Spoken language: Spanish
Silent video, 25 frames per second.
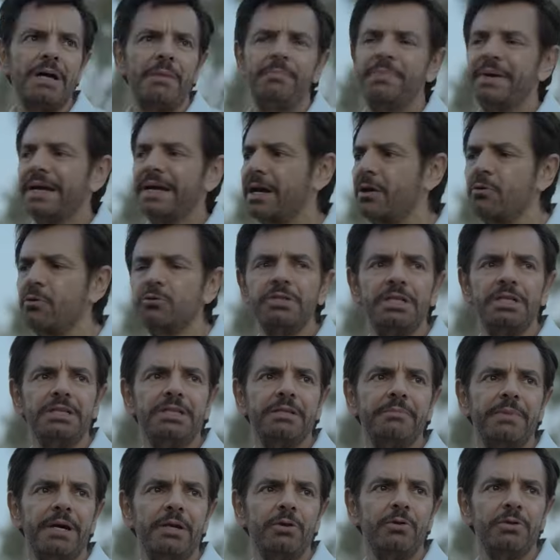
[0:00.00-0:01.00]
vengo a darles
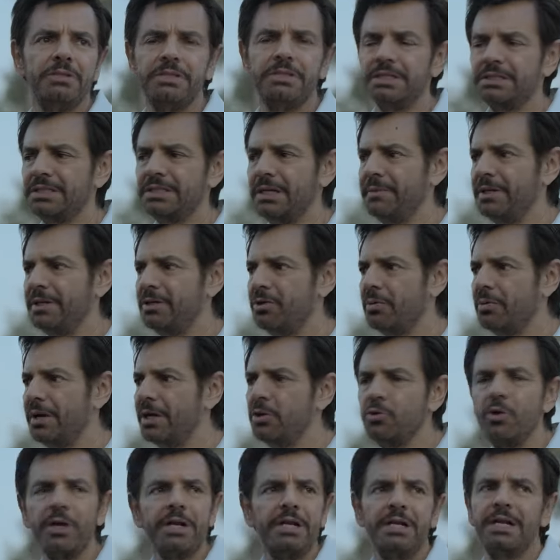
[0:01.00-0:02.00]
clase a ellos, no a
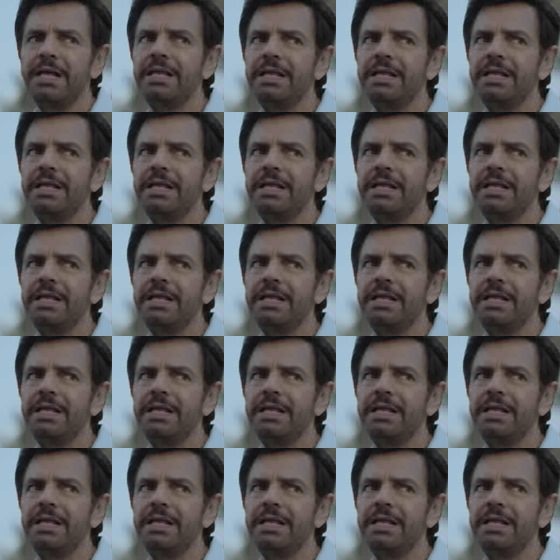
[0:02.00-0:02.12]
estar